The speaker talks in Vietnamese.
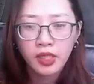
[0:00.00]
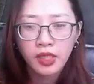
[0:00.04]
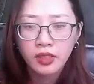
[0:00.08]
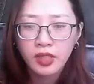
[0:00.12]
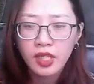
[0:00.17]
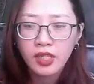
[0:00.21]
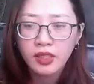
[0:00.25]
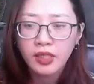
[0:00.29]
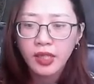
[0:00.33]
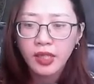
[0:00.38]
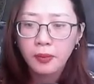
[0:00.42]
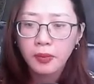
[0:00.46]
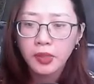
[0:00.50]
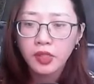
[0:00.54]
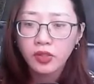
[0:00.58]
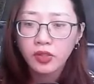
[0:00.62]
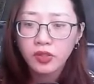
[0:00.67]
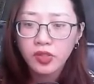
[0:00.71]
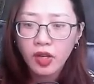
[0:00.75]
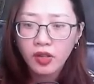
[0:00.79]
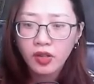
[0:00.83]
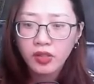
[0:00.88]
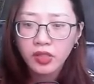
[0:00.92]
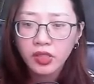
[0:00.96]
tiết kiệm
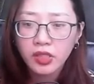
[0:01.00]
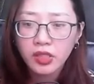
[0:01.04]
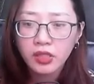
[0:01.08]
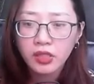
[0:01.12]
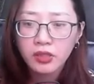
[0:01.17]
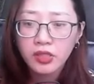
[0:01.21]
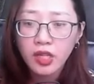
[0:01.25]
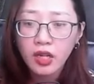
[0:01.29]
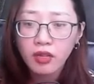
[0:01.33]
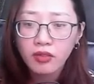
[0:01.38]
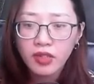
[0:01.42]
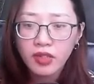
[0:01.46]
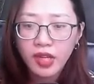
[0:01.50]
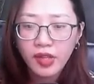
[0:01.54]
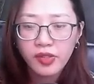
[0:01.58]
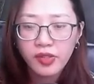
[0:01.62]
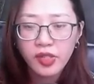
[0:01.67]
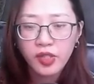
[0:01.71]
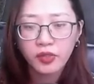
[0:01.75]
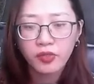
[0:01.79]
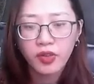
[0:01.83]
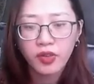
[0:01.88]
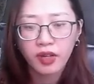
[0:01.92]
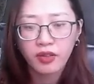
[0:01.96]
được cho ngươi rất là
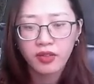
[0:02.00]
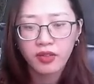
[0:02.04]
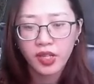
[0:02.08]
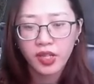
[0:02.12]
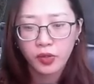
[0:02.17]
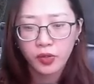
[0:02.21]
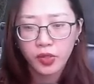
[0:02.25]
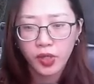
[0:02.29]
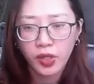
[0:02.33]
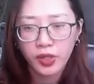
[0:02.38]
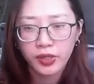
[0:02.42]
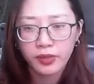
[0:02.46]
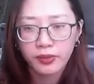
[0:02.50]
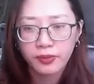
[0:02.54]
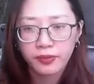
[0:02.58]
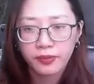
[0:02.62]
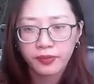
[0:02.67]
nhiều vật liệu rồi.